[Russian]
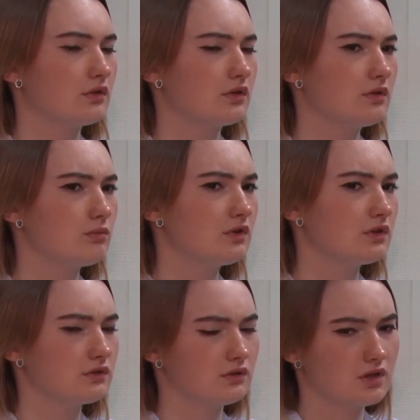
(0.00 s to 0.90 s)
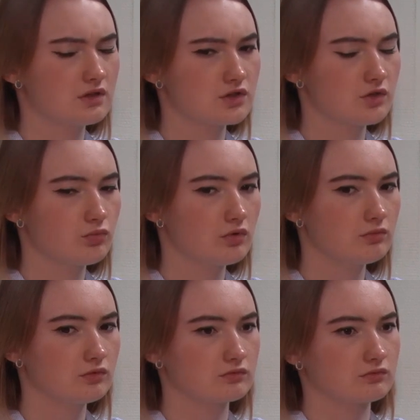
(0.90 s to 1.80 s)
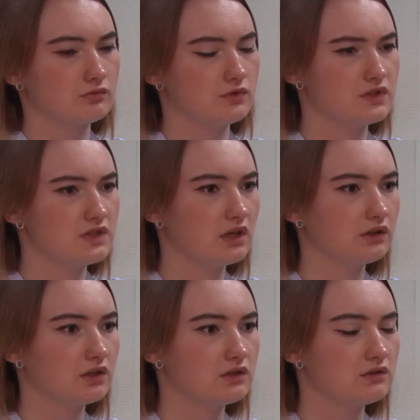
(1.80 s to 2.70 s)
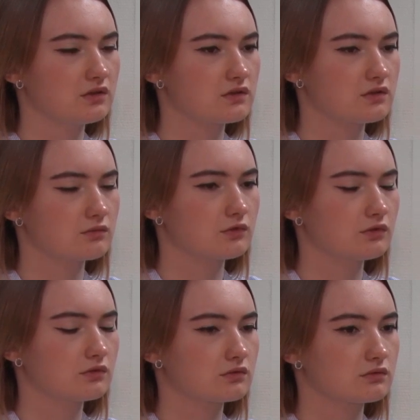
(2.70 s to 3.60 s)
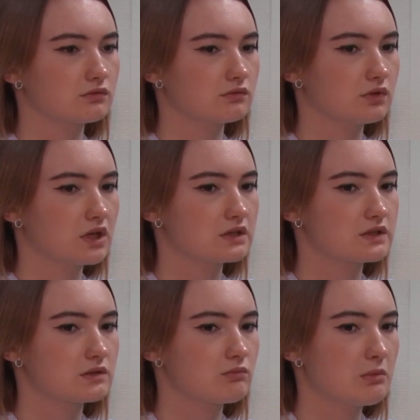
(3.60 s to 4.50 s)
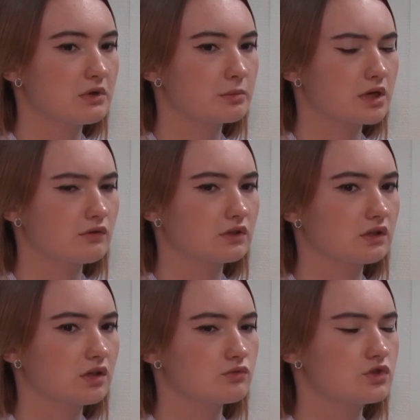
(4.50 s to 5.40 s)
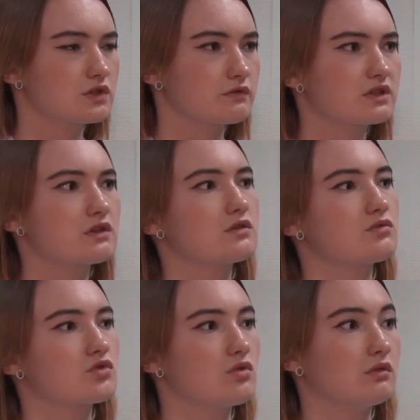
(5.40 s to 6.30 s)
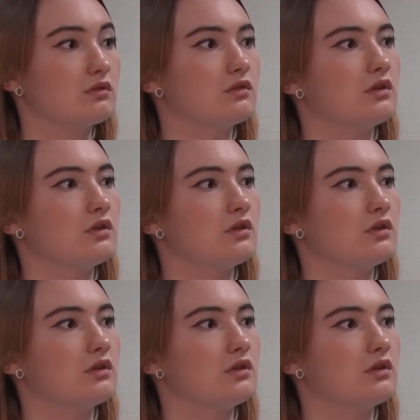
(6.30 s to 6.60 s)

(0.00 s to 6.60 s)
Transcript: Это было, я даже не помню, 10-11 год. Нас мама отправила тогда учиться в воскресную школу.